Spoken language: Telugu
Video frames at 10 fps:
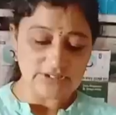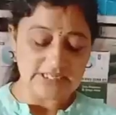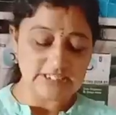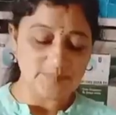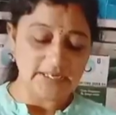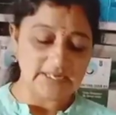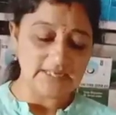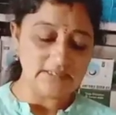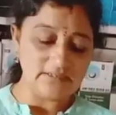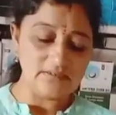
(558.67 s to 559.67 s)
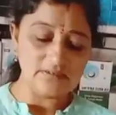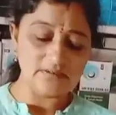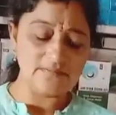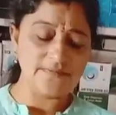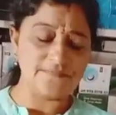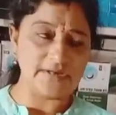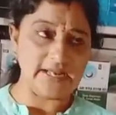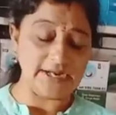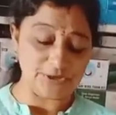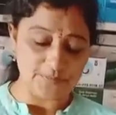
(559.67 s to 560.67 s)
వచ్చేసి మనకి ఫిఫ్టీ
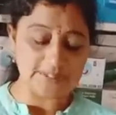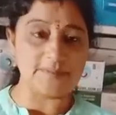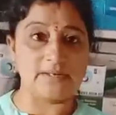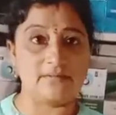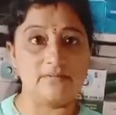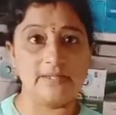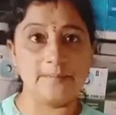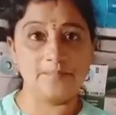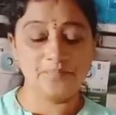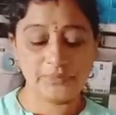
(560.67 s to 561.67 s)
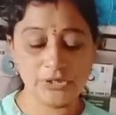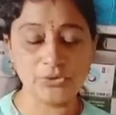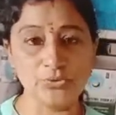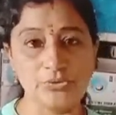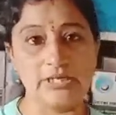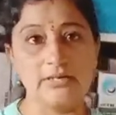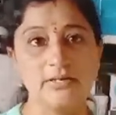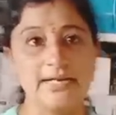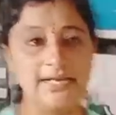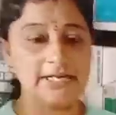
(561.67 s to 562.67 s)
ఎయిట్ రూపీస్ పడుతుంది టూది
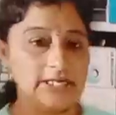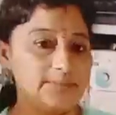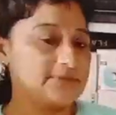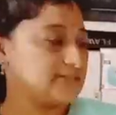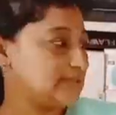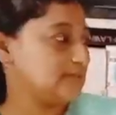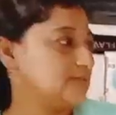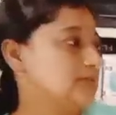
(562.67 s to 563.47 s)
డైనింగ్ టేబుల్ సెట్